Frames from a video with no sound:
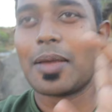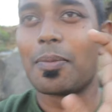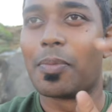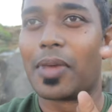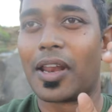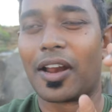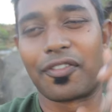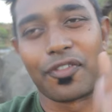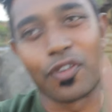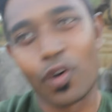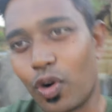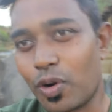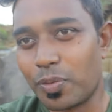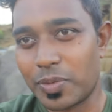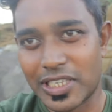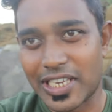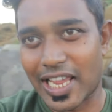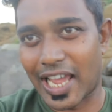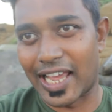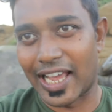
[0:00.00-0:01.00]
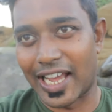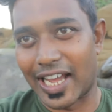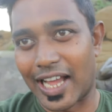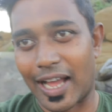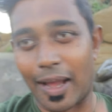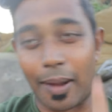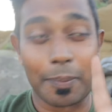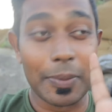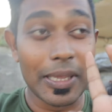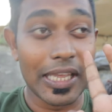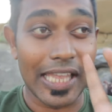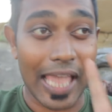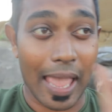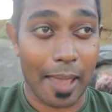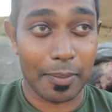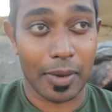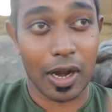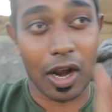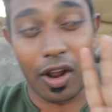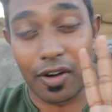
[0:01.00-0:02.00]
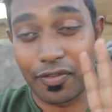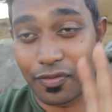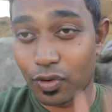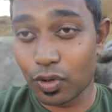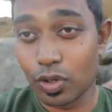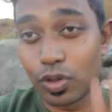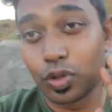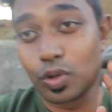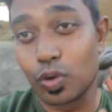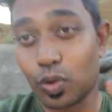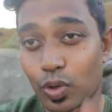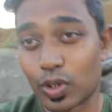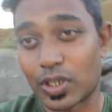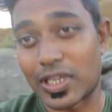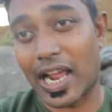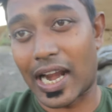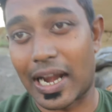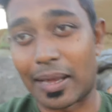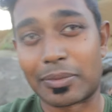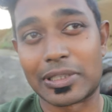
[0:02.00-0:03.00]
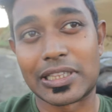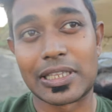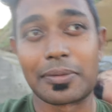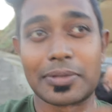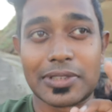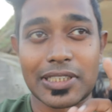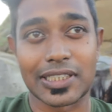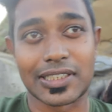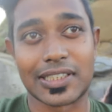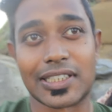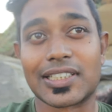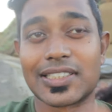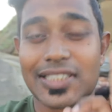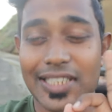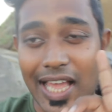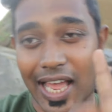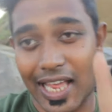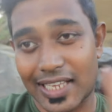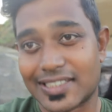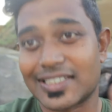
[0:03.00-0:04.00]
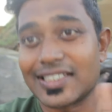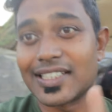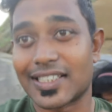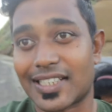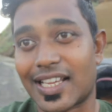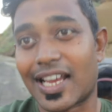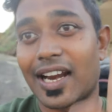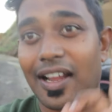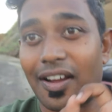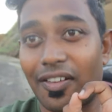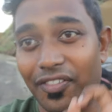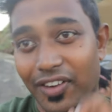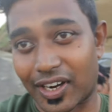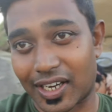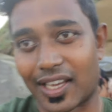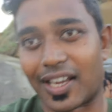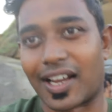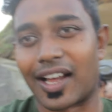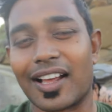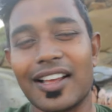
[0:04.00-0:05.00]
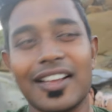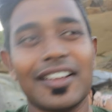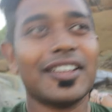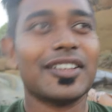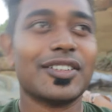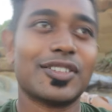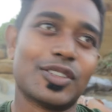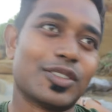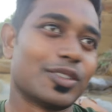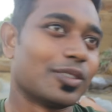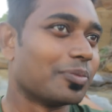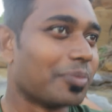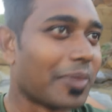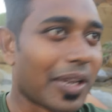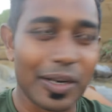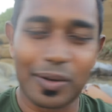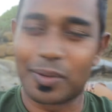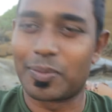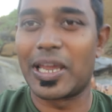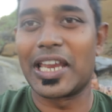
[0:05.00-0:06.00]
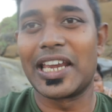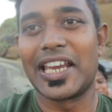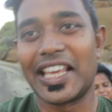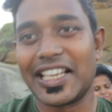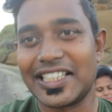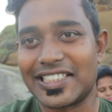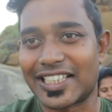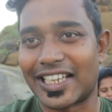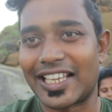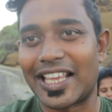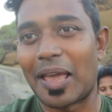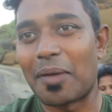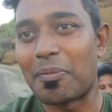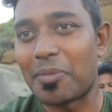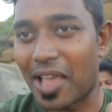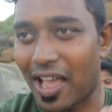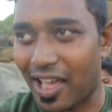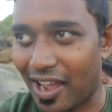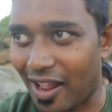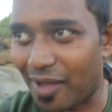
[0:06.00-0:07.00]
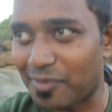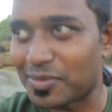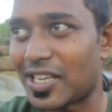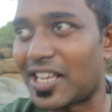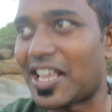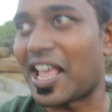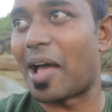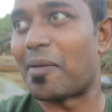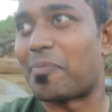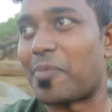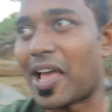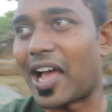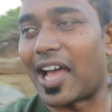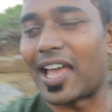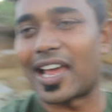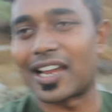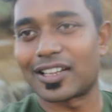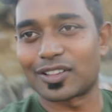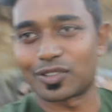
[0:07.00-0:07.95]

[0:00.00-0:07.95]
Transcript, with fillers: मेरा फ़ोन भी जाएगा अभी कैमरा और फ़ोन दोनों जाना मतलब सत्तर से अस्सी हज़ार का फटका सो so, मेरे को भाई नहीं चाहिए मैं आराम से यहाँ पे आया